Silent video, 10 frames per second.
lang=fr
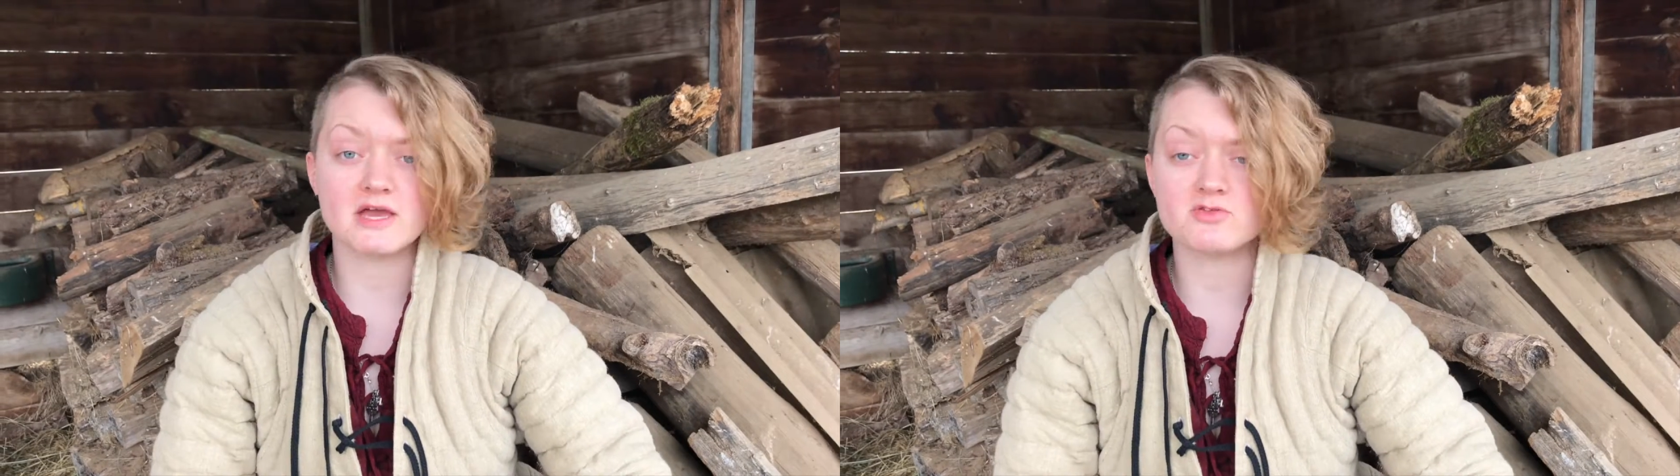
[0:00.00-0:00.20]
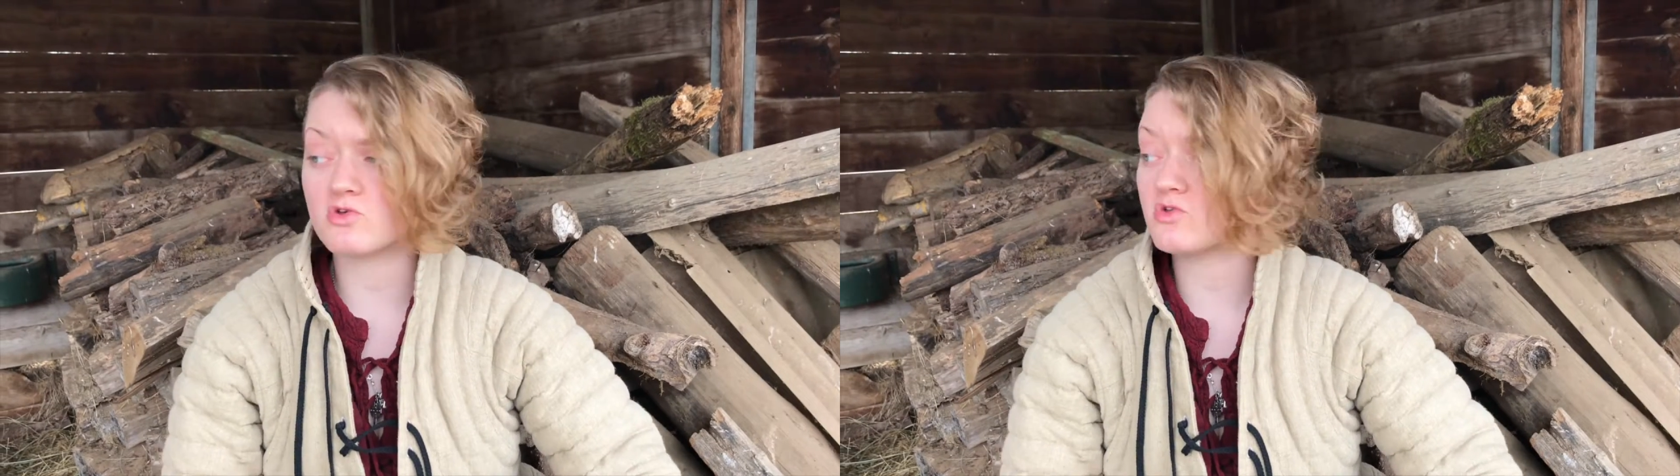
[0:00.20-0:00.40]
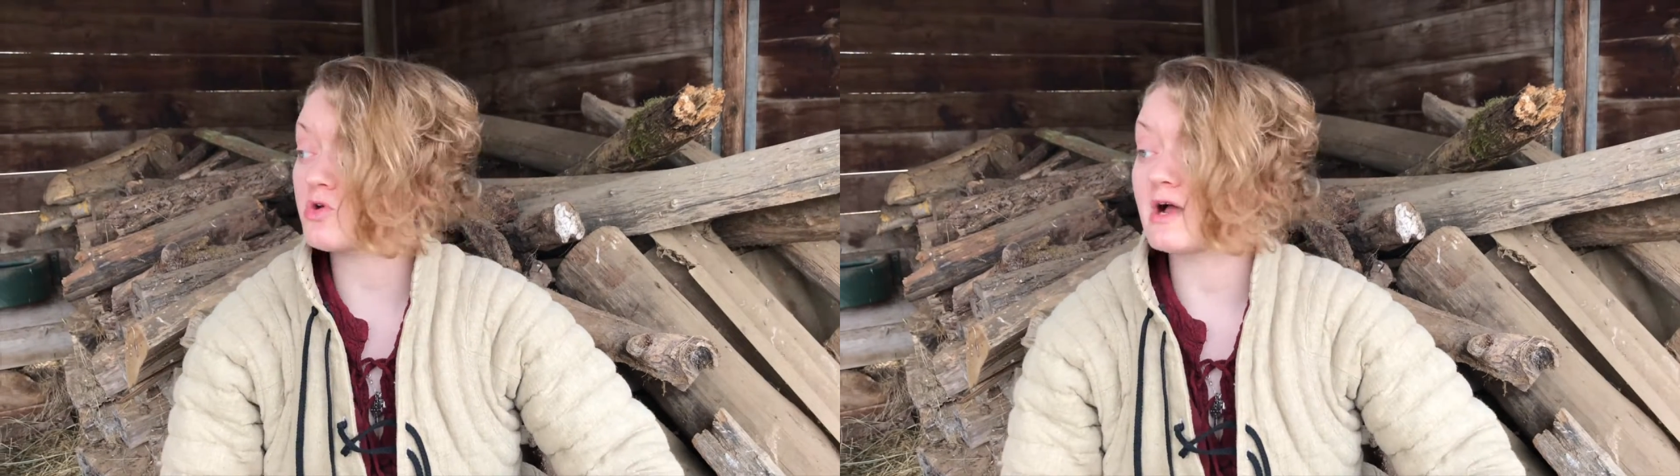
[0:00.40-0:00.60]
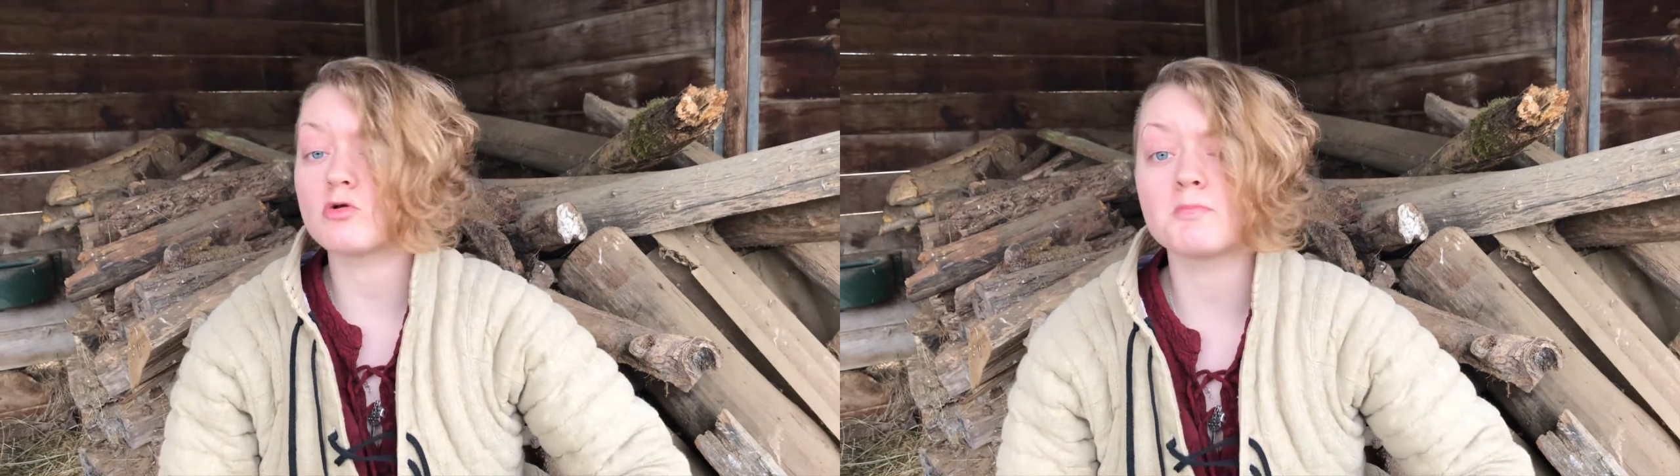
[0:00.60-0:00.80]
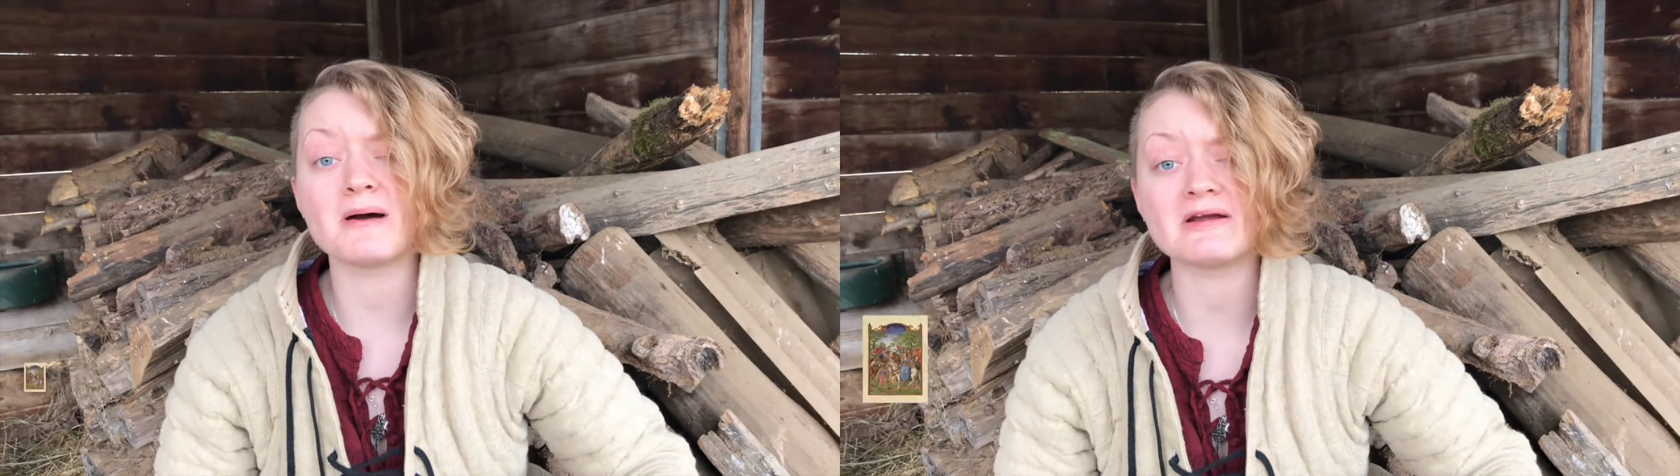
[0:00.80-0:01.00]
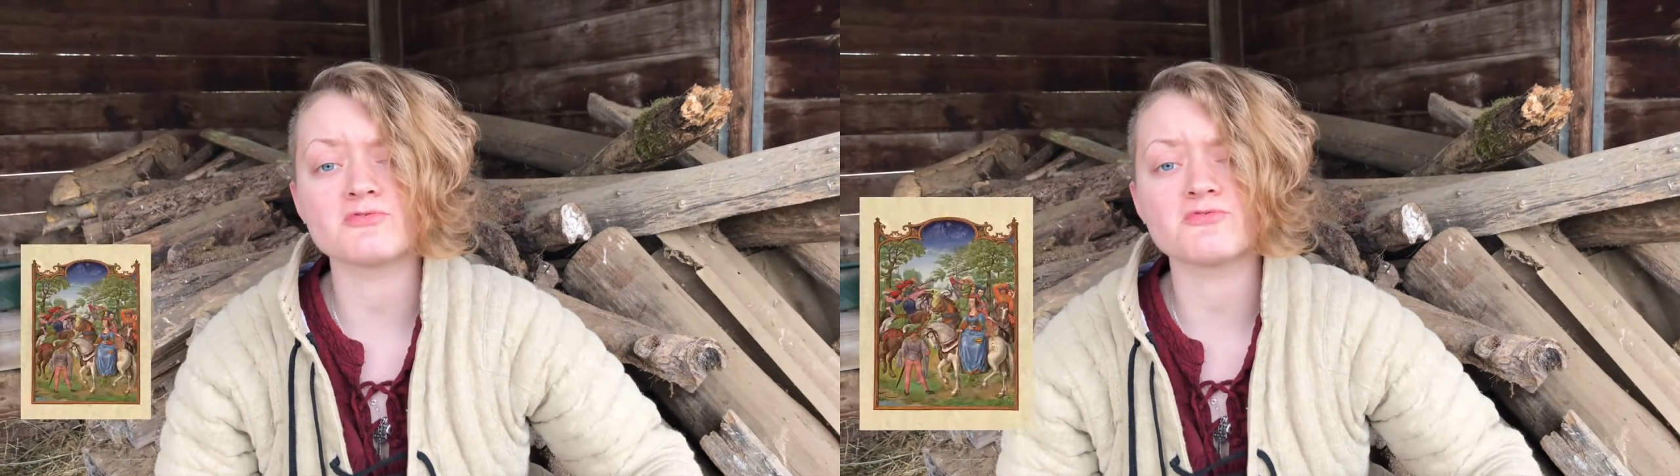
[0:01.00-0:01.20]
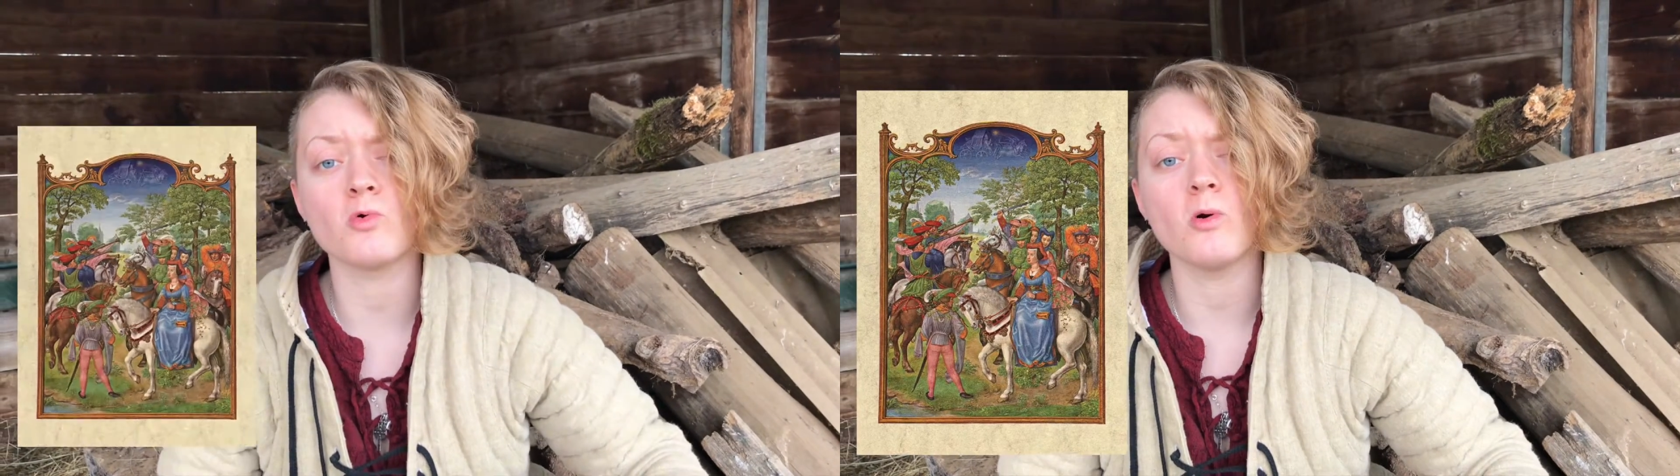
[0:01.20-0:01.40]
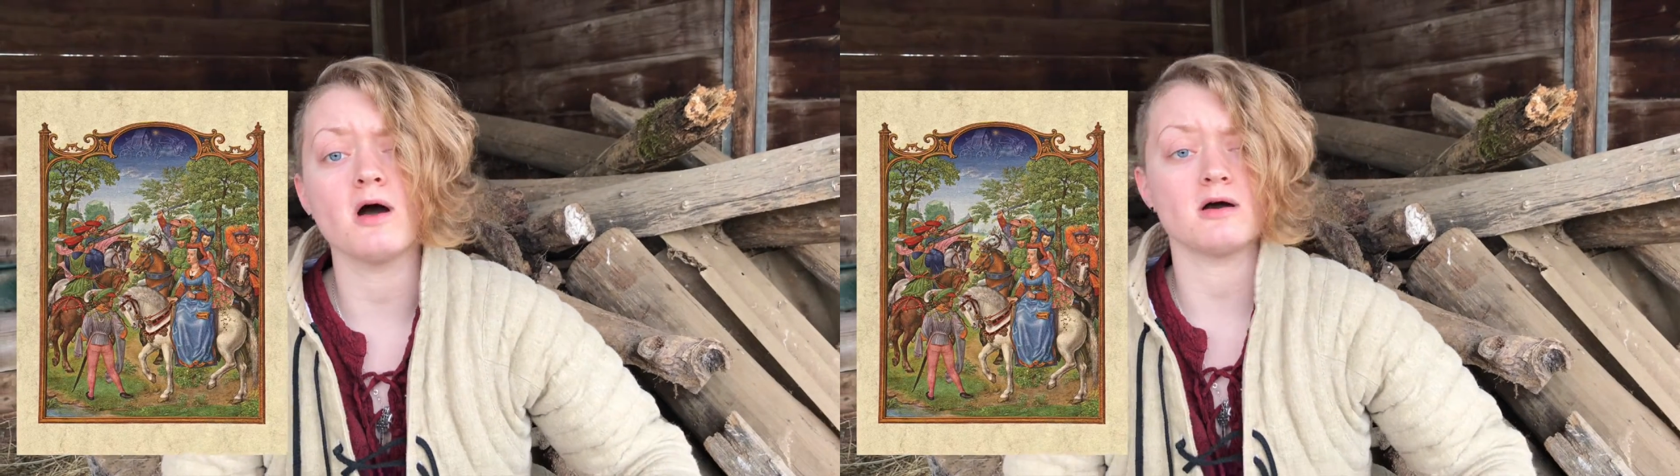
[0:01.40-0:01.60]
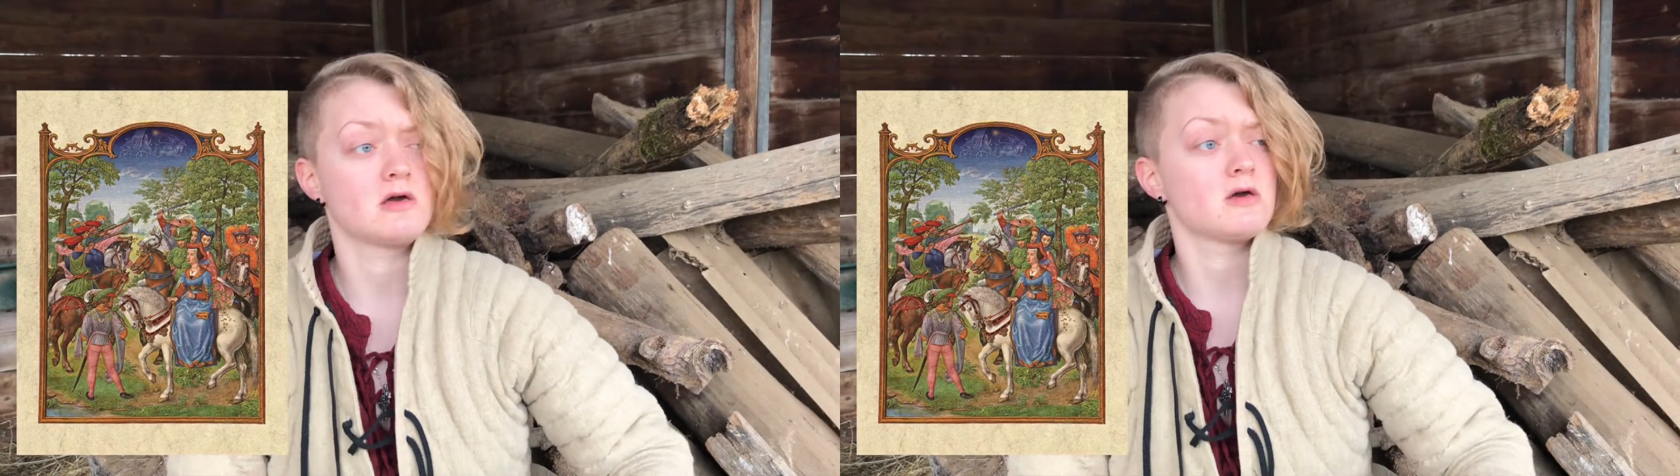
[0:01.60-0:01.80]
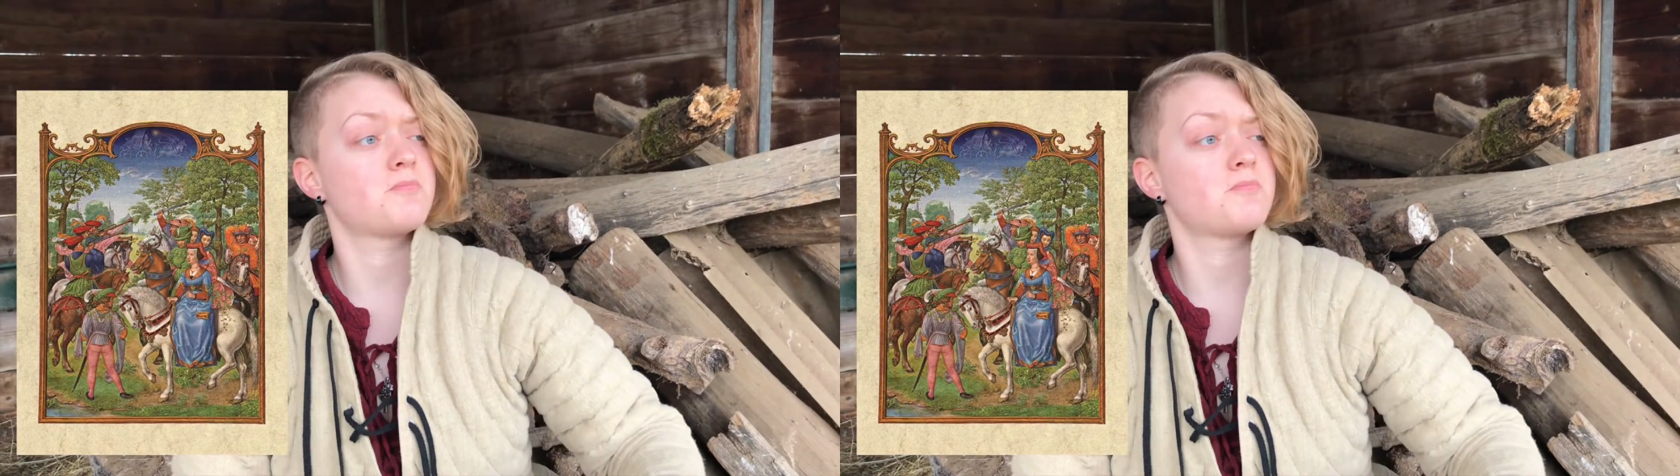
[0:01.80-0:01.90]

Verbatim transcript: bien sûr, ce sera le pas le froid